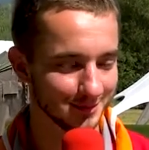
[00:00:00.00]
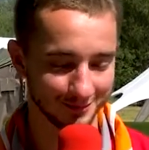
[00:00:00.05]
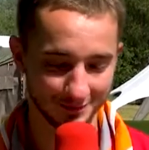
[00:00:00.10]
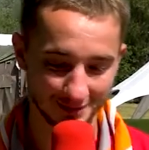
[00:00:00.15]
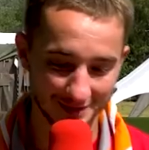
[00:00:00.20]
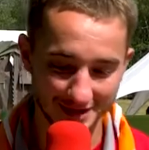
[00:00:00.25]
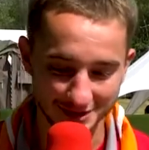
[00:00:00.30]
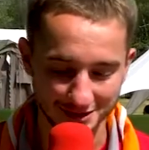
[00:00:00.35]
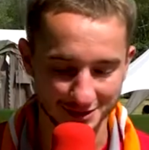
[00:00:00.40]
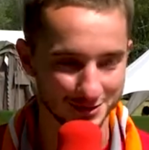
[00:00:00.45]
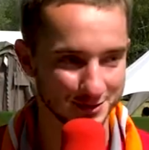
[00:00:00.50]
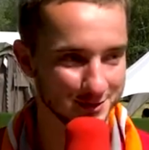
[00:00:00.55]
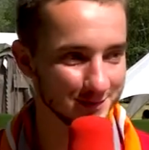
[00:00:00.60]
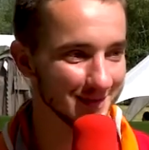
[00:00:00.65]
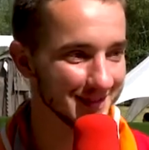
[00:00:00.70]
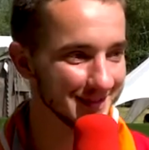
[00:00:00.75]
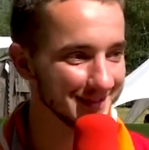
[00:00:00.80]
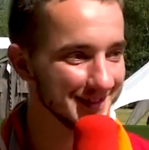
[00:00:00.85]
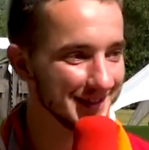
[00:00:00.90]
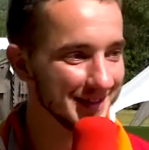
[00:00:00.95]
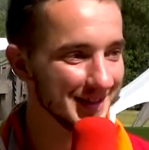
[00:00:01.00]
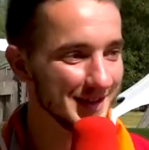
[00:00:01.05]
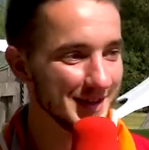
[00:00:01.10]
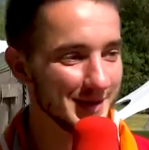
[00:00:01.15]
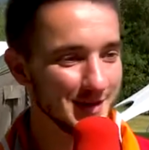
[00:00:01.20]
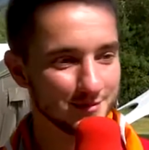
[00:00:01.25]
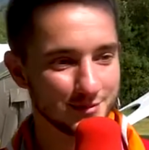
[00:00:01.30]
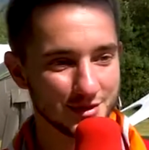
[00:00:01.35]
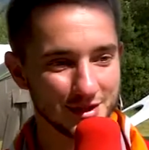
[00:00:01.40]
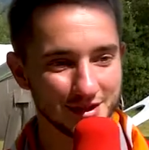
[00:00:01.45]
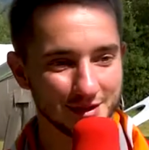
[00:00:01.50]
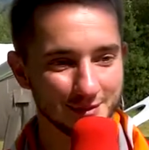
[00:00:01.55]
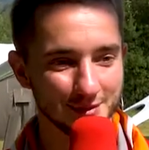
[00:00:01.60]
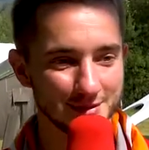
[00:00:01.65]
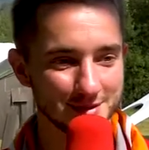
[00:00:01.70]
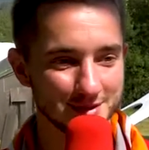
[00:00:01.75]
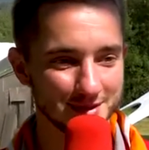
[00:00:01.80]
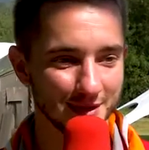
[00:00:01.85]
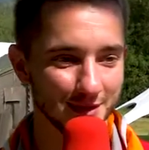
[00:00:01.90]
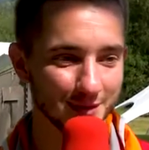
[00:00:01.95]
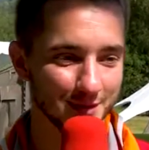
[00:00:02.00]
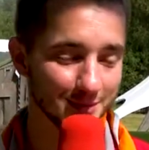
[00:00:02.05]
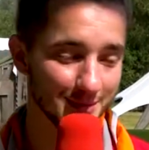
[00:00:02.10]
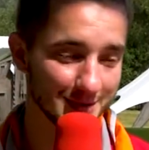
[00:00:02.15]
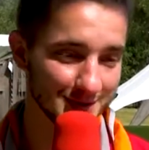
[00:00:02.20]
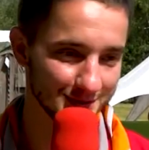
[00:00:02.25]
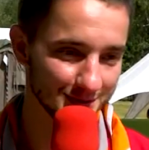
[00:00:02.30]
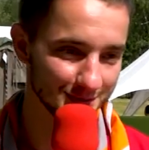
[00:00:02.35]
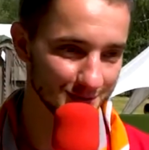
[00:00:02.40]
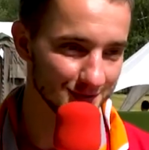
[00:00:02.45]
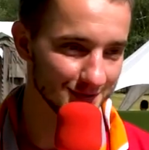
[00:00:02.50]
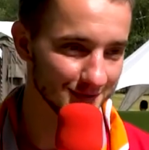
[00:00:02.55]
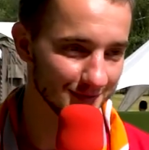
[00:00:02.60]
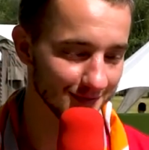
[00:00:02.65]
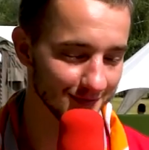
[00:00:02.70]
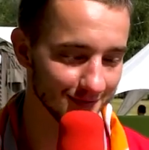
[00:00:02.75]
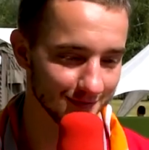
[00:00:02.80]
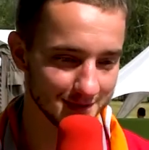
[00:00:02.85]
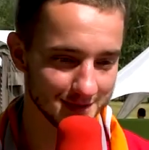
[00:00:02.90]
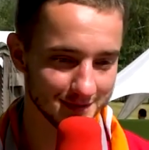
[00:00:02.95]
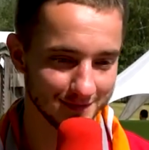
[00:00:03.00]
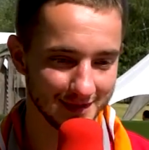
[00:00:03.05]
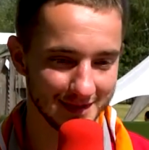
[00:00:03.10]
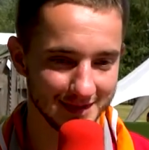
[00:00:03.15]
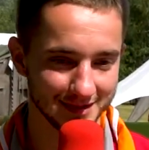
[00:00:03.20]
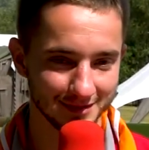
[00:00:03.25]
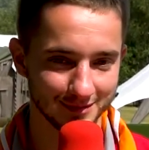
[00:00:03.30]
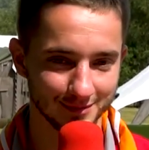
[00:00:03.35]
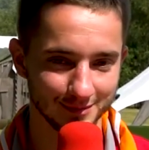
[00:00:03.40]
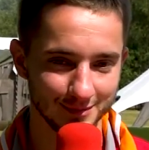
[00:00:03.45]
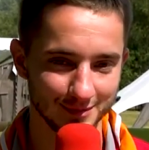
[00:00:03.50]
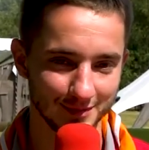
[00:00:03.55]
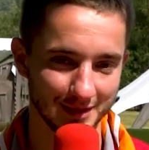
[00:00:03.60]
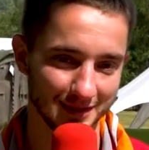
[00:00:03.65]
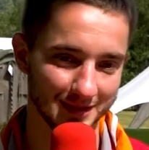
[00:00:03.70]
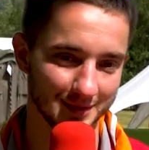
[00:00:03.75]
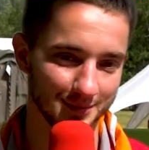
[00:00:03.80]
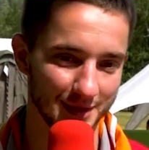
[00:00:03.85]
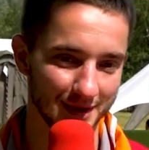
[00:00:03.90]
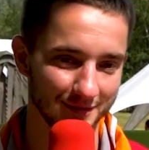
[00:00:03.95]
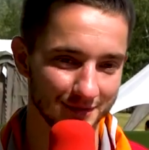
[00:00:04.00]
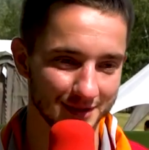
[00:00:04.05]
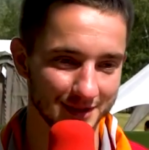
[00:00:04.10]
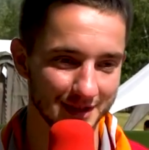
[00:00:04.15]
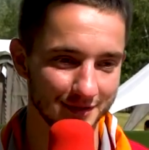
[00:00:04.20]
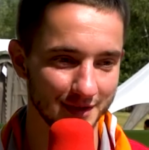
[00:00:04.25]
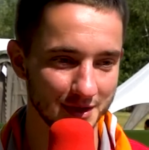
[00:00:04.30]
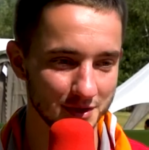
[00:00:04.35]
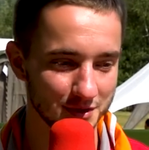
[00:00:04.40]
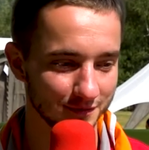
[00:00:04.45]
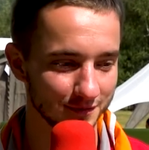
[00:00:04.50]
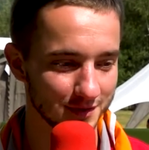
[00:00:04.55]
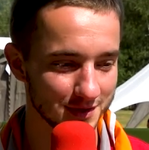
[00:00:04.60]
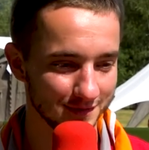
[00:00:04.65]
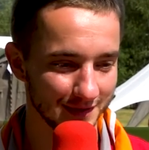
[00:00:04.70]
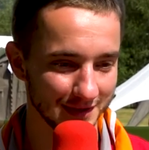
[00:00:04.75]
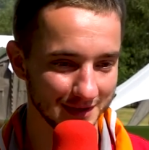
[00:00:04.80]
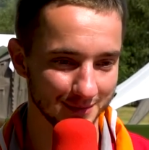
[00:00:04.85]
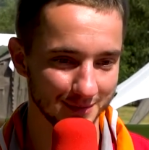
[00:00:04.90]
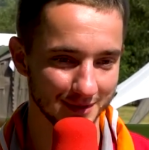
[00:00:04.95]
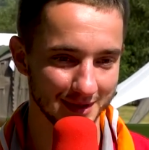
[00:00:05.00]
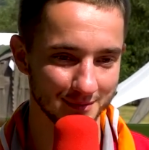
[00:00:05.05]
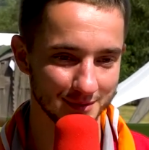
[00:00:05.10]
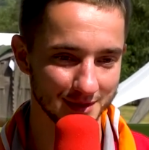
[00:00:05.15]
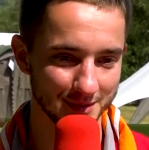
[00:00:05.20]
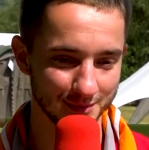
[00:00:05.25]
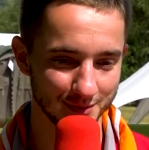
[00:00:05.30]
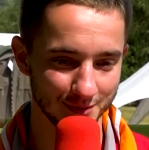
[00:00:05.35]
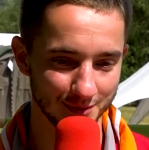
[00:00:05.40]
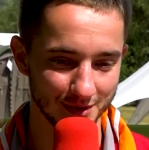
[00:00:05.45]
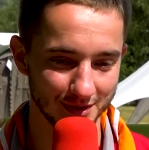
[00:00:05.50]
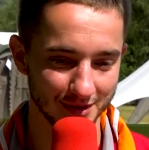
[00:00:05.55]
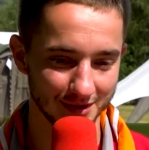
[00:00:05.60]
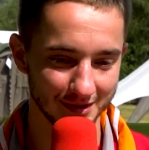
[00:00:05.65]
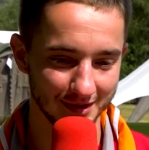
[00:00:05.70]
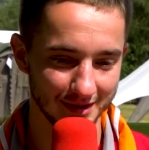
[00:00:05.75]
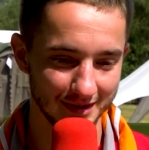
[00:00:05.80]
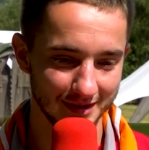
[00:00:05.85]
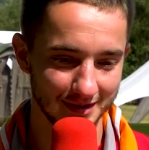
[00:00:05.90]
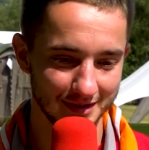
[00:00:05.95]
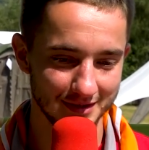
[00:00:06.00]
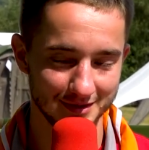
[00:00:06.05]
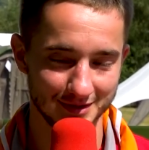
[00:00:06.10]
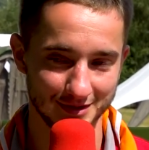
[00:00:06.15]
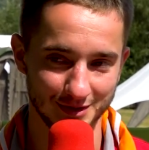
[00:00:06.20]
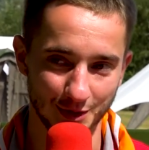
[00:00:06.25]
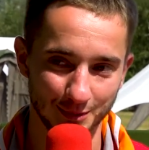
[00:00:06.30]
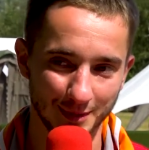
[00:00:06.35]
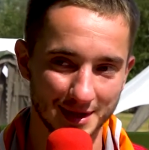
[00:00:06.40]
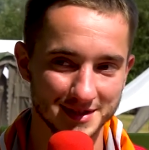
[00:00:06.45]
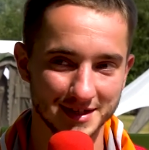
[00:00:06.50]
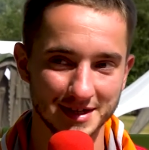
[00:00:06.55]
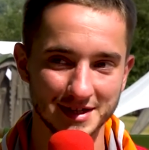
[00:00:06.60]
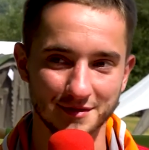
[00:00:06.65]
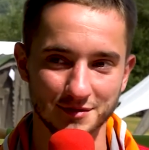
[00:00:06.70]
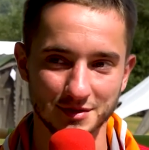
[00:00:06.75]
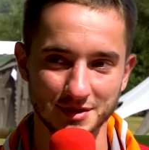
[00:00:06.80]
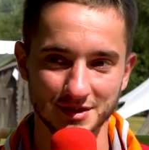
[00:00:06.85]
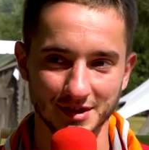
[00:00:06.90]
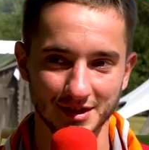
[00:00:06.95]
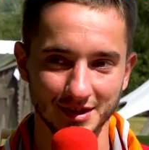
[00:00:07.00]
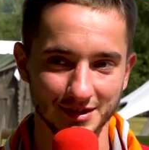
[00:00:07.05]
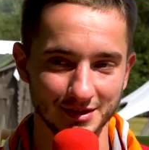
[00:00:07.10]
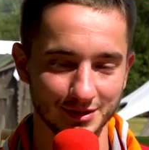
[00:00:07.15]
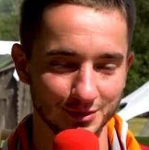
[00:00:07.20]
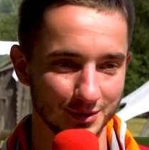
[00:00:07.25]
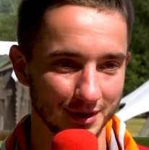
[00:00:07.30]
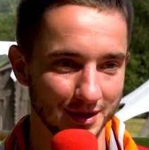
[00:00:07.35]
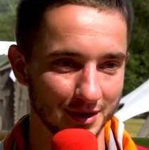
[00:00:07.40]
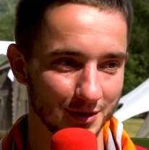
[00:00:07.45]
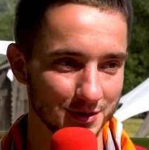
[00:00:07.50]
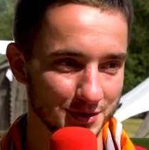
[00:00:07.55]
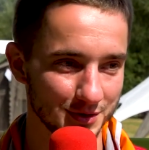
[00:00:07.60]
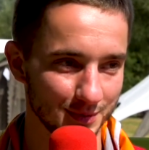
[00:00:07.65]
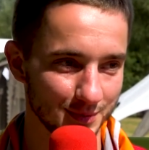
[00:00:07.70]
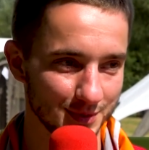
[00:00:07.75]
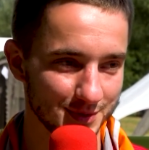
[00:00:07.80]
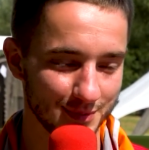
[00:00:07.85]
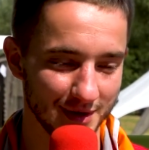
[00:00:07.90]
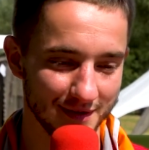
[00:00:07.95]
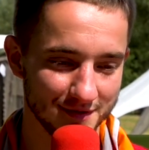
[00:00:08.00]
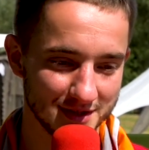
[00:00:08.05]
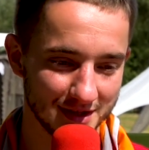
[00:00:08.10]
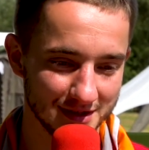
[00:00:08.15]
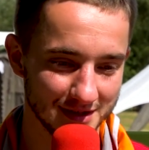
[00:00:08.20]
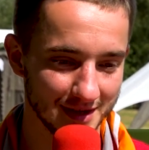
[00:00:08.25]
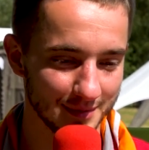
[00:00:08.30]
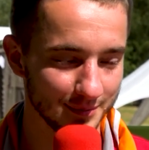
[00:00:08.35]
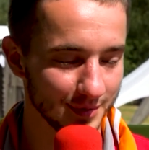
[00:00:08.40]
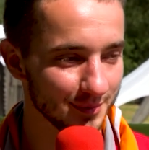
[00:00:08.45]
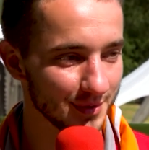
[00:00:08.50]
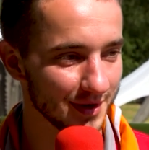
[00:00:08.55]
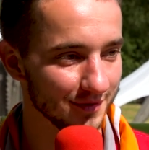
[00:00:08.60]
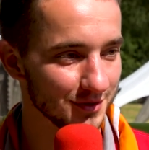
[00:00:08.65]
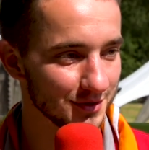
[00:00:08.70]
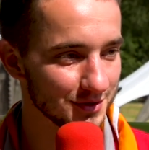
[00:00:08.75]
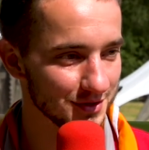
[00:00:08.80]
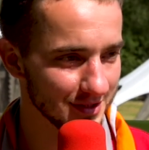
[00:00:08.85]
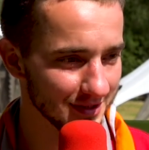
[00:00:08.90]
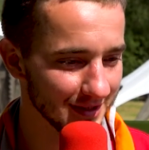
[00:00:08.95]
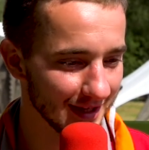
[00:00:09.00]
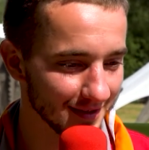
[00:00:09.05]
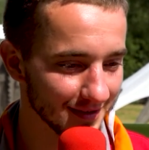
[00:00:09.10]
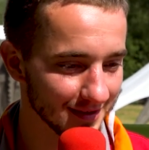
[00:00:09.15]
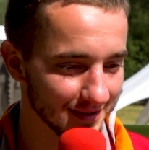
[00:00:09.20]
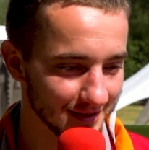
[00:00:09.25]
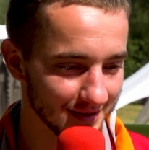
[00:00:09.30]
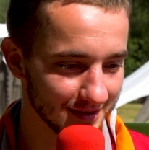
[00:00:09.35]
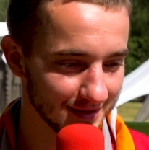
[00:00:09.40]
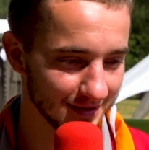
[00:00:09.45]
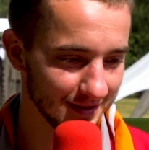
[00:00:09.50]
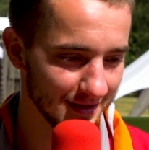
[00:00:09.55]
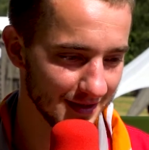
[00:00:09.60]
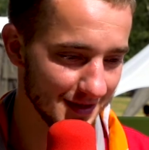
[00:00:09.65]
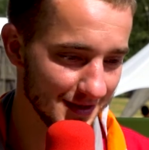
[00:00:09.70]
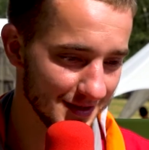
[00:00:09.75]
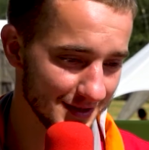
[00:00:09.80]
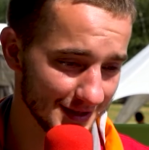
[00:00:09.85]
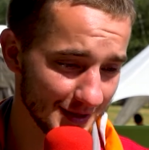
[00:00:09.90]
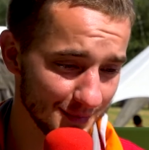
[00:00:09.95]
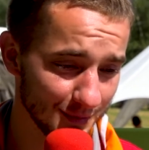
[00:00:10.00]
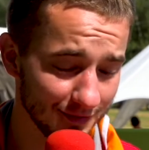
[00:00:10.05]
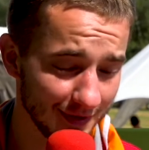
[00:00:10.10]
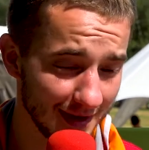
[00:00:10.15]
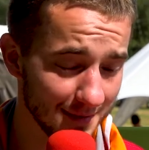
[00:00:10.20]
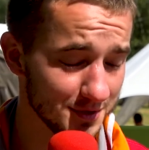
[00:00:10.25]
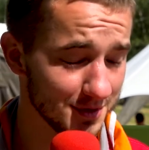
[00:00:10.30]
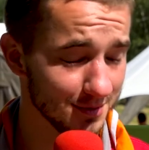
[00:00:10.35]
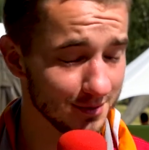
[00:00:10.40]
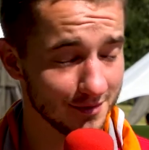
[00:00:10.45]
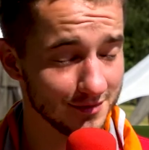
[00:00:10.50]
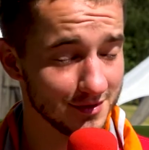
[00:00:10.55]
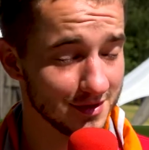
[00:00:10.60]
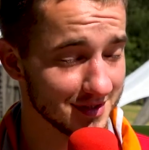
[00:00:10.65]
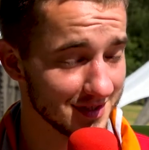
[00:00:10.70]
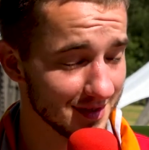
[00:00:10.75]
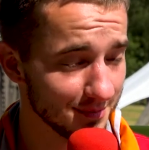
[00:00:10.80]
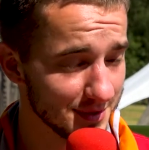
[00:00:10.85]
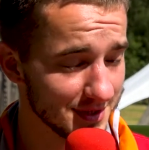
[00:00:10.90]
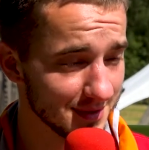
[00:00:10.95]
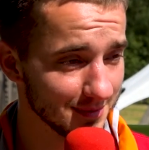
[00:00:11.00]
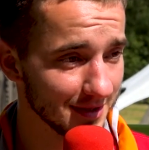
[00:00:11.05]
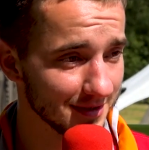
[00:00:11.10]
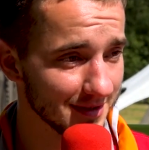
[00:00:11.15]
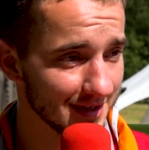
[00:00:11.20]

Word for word: w ogóle cześć Czuwaj, przede mną stało bardzo dużo wyzwań. Tak naprawdę największym wyzwaniem dla mnie było zgromadzenie wszystkich tutaj osób, sprawdzenie poprawności danych. Zajmowałem się również zapisem na